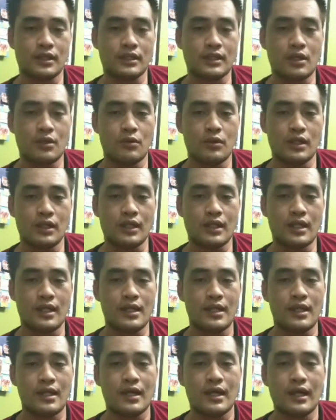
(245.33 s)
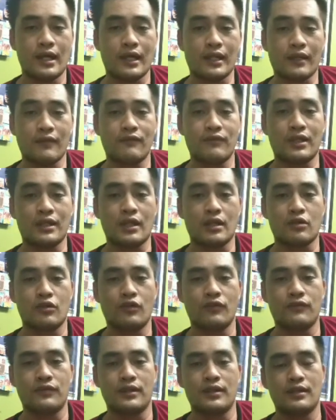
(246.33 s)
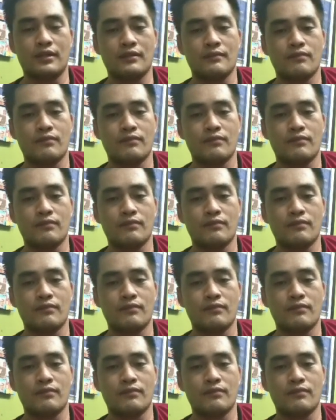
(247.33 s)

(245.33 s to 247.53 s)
gitawag na Arabica coffee.